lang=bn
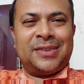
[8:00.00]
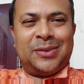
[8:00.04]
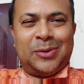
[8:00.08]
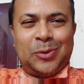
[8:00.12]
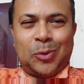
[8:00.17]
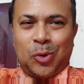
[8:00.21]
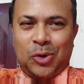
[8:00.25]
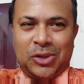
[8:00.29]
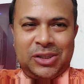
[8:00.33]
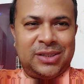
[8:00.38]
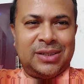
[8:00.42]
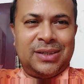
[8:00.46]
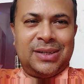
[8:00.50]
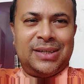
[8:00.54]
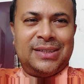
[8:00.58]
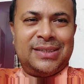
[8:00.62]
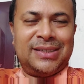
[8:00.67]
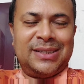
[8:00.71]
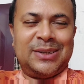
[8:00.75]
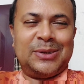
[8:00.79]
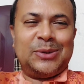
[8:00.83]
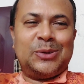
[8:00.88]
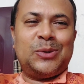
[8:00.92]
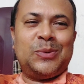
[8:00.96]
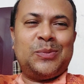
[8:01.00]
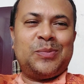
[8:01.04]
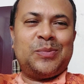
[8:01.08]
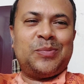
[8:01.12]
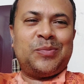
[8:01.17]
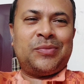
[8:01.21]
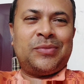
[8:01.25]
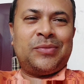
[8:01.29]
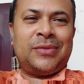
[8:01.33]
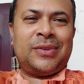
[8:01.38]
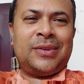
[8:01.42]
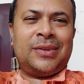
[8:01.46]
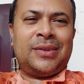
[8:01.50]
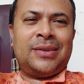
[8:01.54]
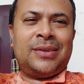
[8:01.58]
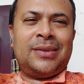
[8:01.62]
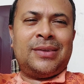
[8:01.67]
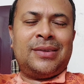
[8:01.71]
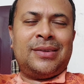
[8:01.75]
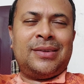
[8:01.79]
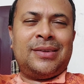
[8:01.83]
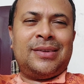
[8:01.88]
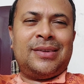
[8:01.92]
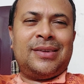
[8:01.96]
দই চিকেন ছিল
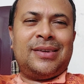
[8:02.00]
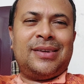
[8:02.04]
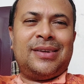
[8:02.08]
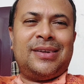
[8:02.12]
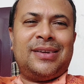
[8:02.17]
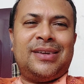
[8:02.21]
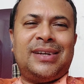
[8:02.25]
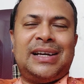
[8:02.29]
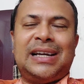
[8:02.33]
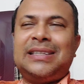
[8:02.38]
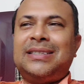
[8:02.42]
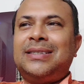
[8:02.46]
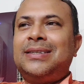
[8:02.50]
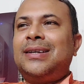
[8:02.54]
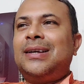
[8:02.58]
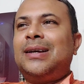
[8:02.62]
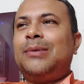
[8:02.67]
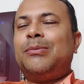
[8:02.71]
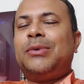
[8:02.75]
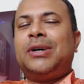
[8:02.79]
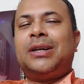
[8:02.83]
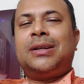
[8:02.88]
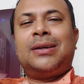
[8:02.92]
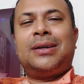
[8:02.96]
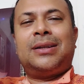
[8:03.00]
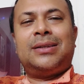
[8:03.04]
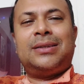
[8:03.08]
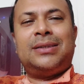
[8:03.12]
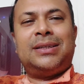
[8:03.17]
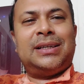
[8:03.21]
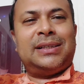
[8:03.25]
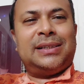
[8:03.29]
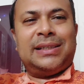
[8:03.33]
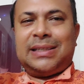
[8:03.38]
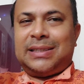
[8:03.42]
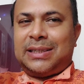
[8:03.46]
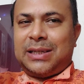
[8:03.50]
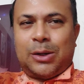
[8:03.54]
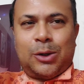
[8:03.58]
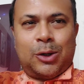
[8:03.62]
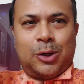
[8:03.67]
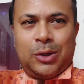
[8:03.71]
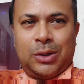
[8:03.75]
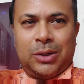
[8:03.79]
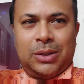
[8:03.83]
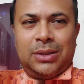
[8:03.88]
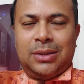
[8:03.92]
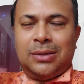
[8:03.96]
আজকে আমার আর ইয়েতে যাওয়া
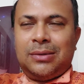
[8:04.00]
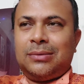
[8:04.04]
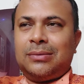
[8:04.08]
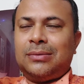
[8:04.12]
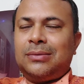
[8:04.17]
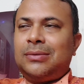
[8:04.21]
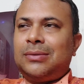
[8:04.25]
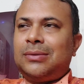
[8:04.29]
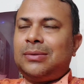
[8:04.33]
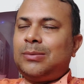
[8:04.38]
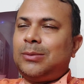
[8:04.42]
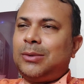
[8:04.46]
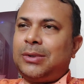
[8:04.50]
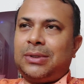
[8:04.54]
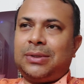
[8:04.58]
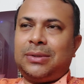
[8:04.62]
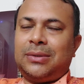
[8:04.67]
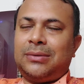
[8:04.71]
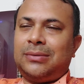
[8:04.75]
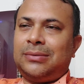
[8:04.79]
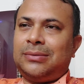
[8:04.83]
হয়নি কি বলে